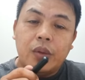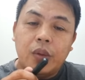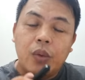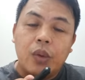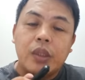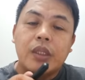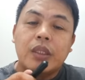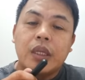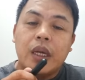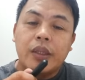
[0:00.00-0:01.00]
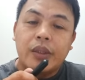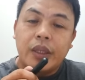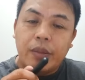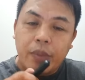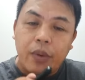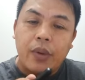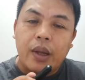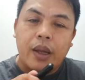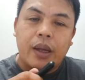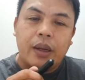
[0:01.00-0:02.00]
to Saturday po
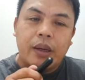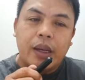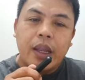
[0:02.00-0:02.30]
ang